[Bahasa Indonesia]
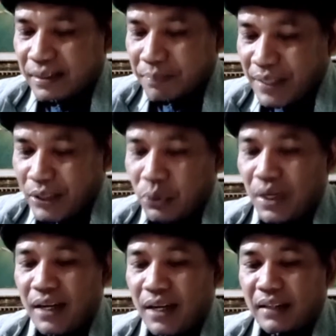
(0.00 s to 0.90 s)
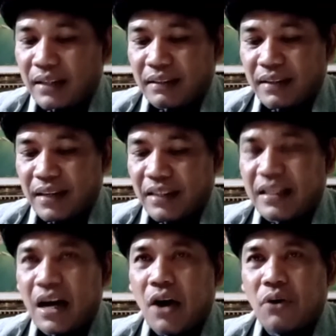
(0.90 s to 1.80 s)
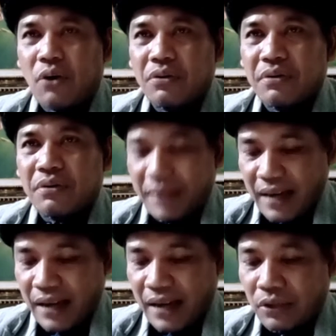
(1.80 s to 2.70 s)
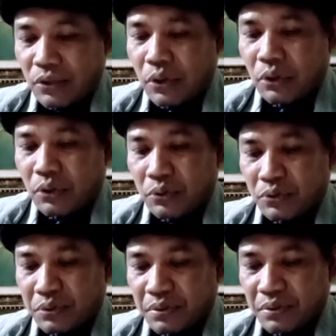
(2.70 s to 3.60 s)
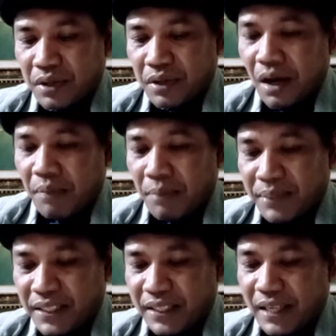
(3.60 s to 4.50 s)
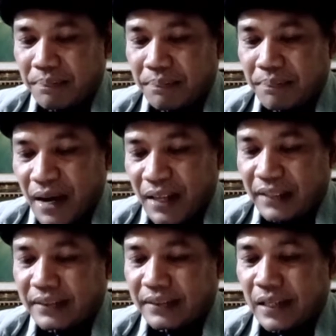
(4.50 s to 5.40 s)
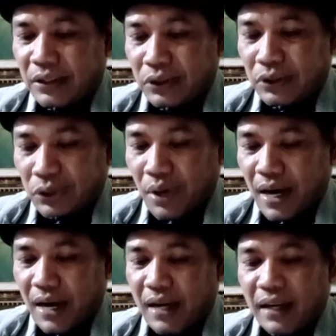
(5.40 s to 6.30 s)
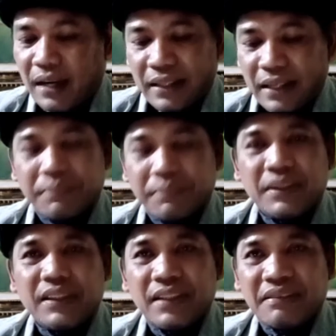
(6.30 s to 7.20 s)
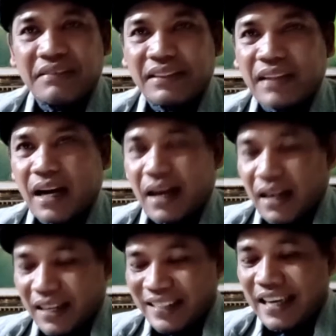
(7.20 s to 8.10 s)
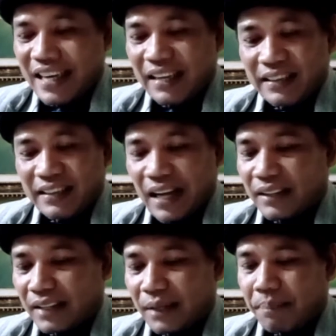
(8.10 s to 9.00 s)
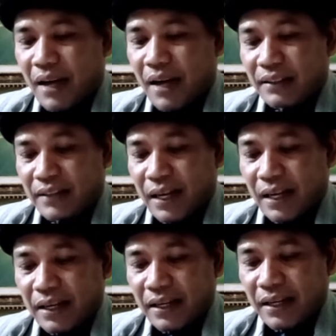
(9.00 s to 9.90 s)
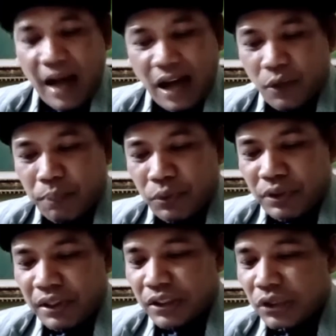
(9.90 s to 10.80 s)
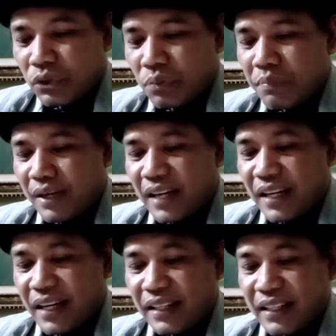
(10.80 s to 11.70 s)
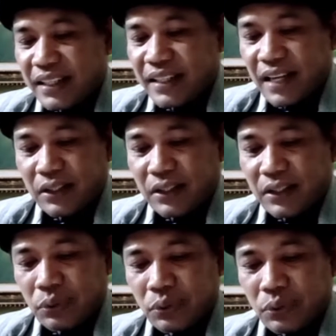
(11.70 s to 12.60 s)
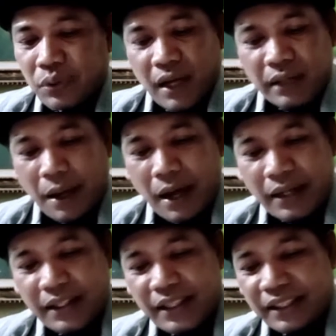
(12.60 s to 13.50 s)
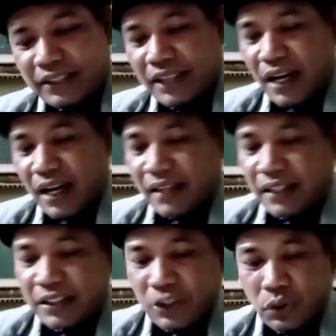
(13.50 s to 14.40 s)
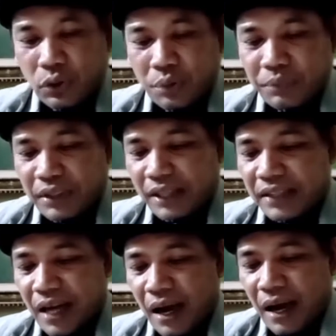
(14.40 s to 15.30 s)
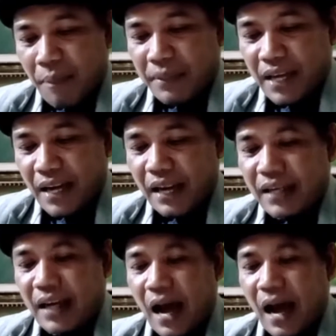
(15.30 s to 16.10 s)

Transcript: begitu erat engkau merangkulku, membisikkan bait dan doa dalam cinta yang tak terbaca. Aku pun tersenyum merayakan keindahan itu tari kecak dan sekuntum saja menyalakan